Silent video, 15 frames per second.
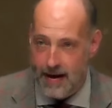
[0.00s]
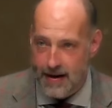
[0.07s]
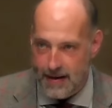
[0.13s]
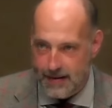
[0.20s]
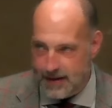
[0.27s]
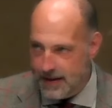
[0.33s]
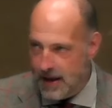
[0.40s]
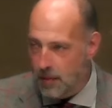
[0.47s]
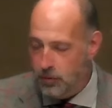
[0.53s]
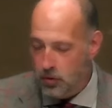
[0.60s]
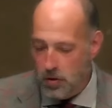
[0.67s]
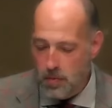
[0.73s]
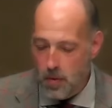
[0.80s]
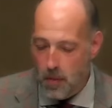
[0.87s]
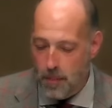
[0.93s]
Ça n'est
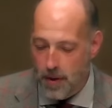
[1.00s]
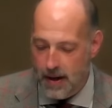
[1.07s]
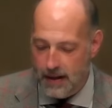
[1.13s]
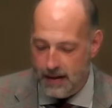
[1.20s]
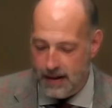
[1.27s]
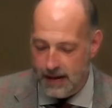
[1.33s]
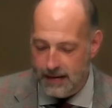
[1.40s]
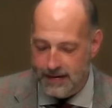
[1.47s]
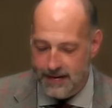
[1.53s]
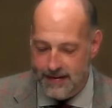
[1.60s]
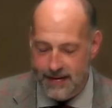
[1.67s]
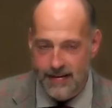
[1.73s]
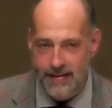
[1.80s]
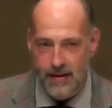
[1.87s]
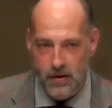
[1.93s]
absolument pas le cas
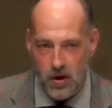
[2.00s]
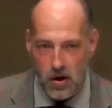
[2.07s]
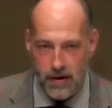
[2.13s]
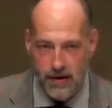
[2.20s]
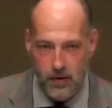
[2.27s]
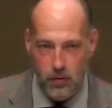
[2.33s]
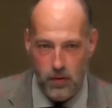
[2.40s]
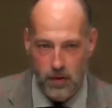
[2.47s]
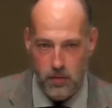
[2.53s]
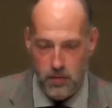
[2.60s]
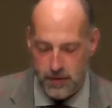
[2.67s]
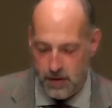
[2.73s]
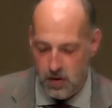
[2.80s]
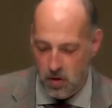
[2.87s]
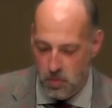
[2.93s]
des éditeurs qui sont
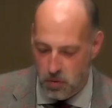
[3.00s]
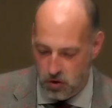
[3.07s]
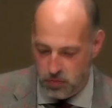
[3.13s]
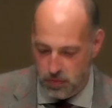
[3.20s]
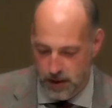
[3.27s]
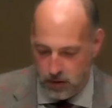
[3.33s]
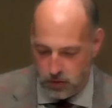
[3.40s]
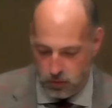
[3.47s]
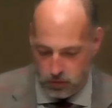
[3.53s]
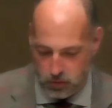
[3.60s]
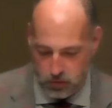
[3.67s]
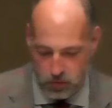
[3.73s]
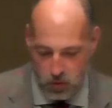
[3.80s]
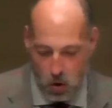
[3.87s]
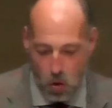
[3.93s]
annoncés dans le
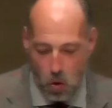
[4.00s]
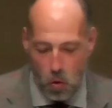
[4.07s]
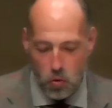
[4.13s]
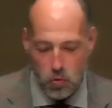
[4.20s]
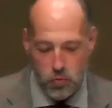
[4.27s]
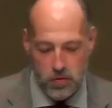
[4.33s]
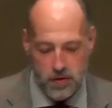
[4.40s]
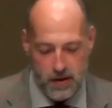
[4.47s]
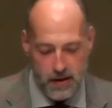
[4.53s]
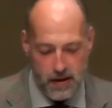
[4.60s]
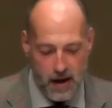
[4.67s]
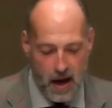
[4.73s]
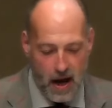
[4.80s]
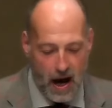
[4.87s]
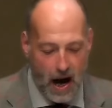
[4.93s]
prospectus. On nous dit
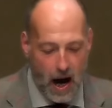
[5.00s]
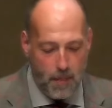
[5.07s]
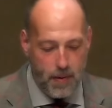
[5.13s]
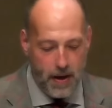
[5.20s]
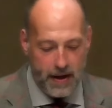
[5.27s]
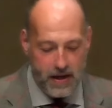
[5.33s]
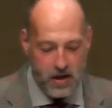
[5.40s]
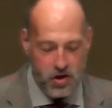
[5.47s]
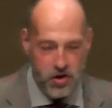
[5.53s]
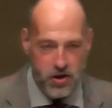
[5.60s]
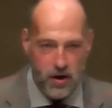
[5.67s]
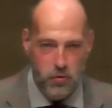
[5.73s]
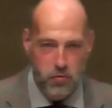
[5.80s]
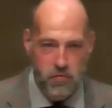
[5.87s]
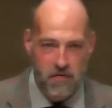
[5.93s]
à Paris,
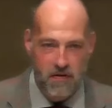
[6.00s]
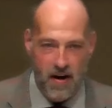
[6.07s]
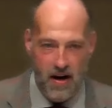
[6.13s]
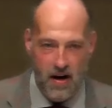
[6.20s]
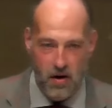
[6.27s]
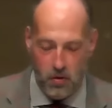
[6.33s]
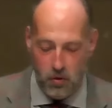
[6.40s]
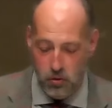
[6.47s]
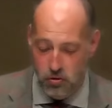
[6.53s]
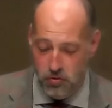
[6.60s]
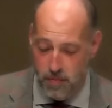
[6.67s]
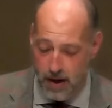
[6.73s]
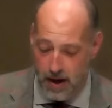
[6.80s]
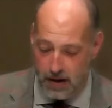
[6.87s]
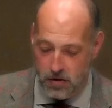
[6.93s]
chez Duval, rue du
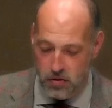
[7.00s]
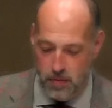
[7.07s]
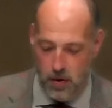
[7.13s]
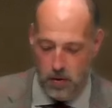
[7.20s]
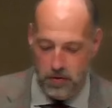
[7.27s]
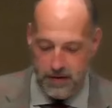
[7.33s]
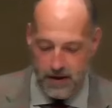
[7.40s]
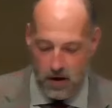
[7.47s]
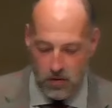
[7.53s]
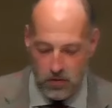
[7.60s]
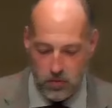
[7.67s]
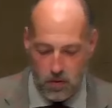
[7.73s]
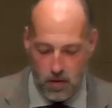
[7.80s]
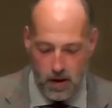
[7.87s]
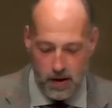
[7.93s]
Bac, numéro
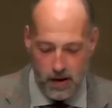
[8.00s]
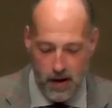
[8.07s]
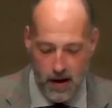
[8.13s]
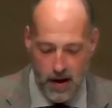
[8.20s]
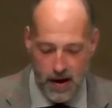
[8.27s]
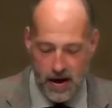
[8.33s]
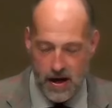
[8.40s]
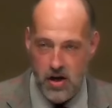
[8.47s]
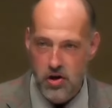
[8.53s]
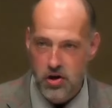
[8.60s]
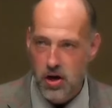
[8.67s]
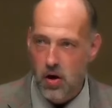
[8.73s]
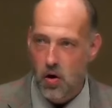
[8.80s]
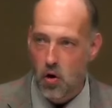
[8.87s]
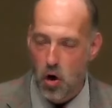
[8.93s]
53, et
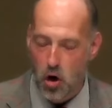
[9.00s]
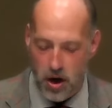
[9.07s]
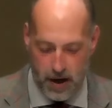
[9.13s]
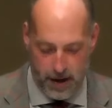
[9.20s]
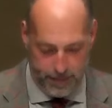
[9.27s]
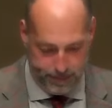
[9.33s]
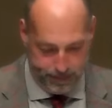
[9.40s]
chez Roré.